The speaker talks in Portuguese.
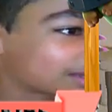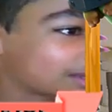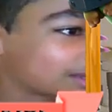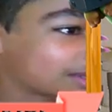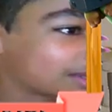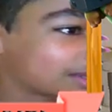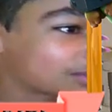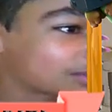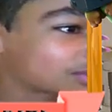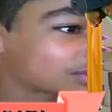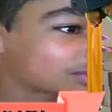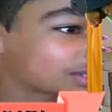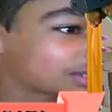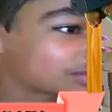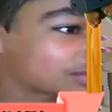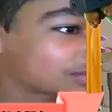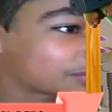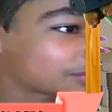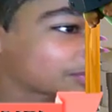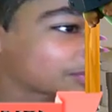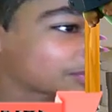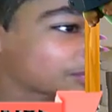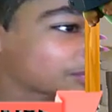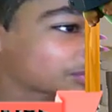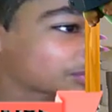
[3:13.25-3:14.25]
Eu não consegui
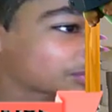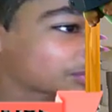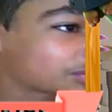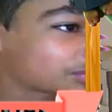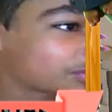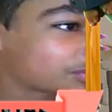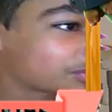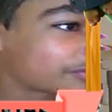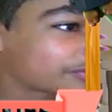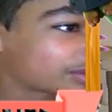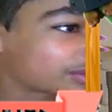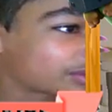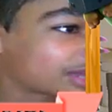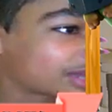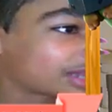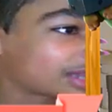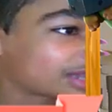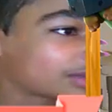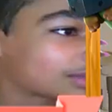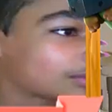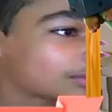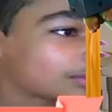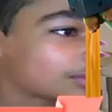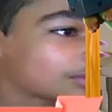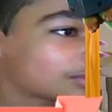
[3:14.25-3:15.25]
subir muito troféu
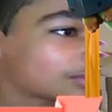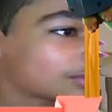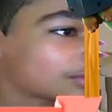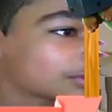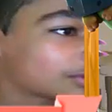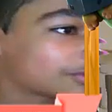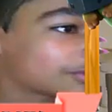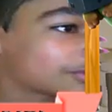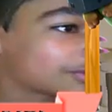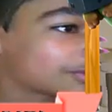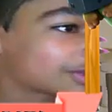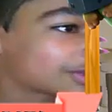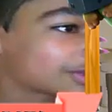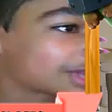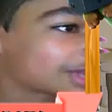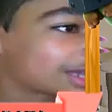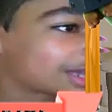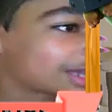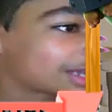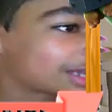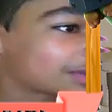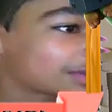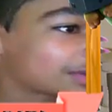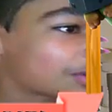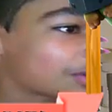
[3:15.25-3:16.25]
nela. Ouro,
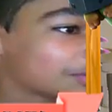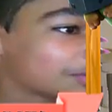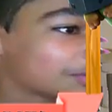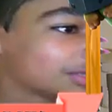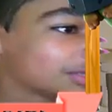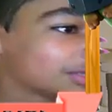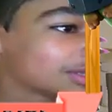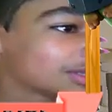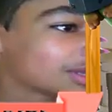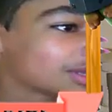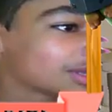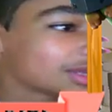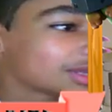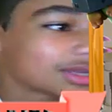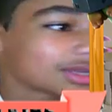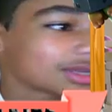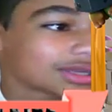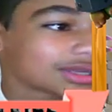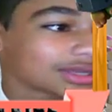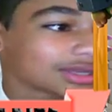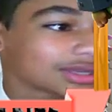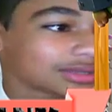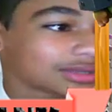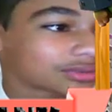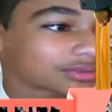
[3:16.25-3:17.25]
fornalha e goblin.
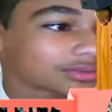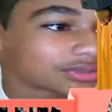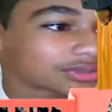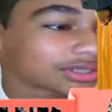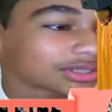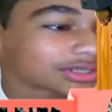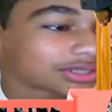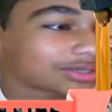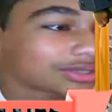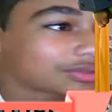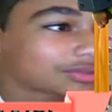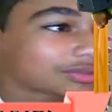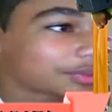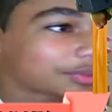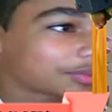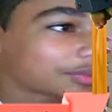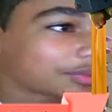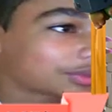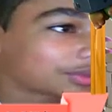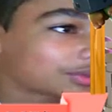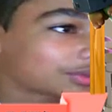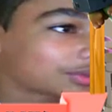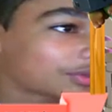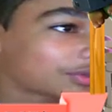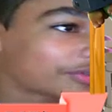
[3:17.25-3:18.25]
Eu não consegui subir
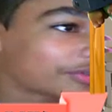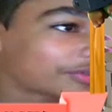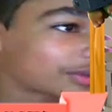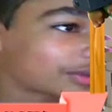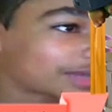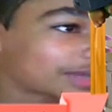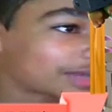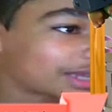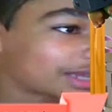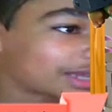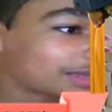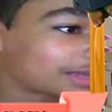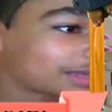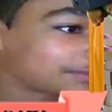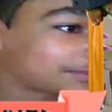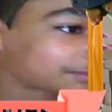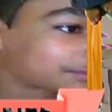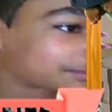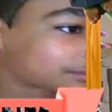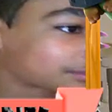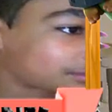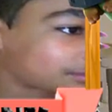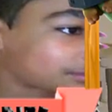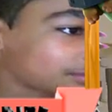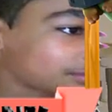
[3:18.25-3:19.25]
muito troféu nela.
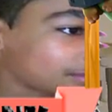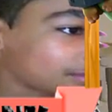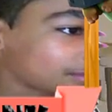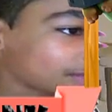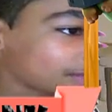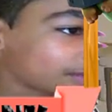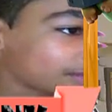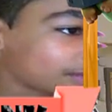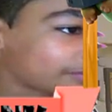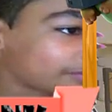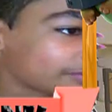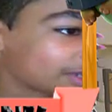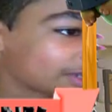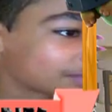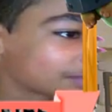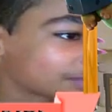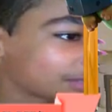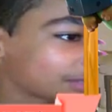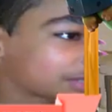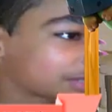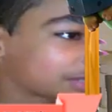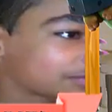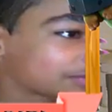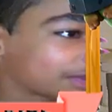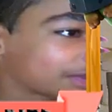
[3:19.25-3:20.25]

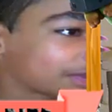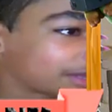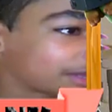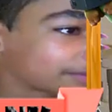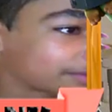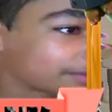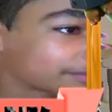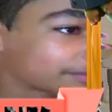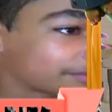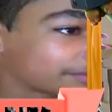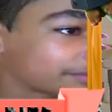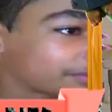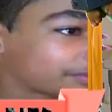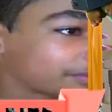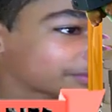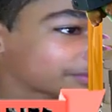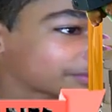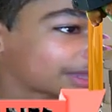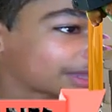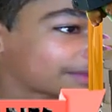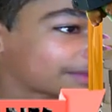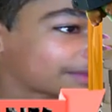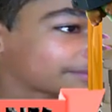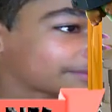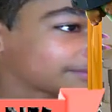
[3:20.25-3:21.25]
Infelizmente, vai. Vamos
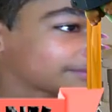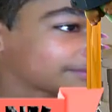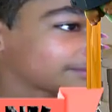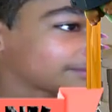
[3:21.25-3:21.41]
lá.